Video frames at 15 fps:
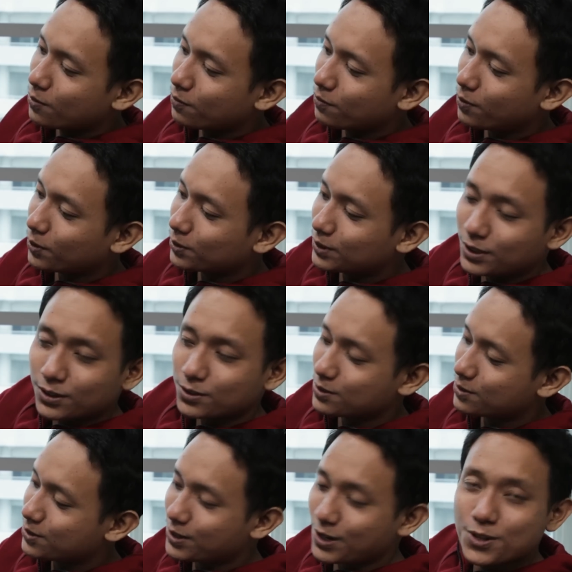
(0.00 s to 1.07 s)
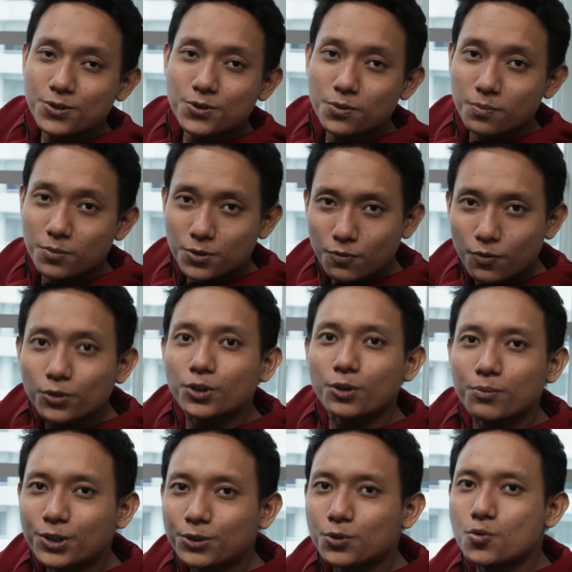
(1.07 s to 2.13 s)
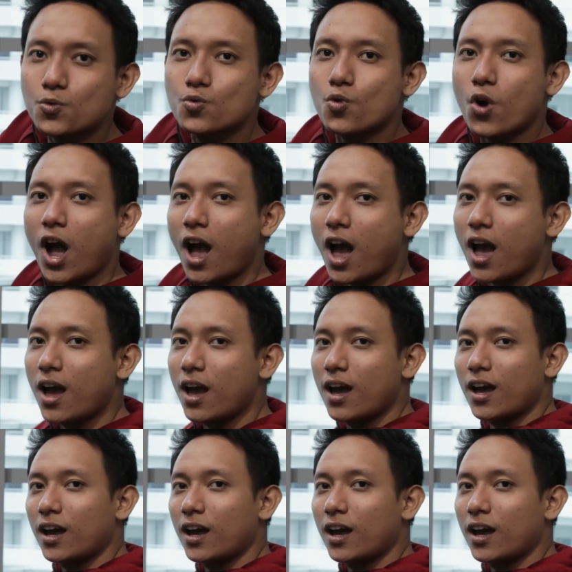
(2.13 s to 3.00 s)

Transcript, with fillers: folder screenshot lah. masuk folder mertua?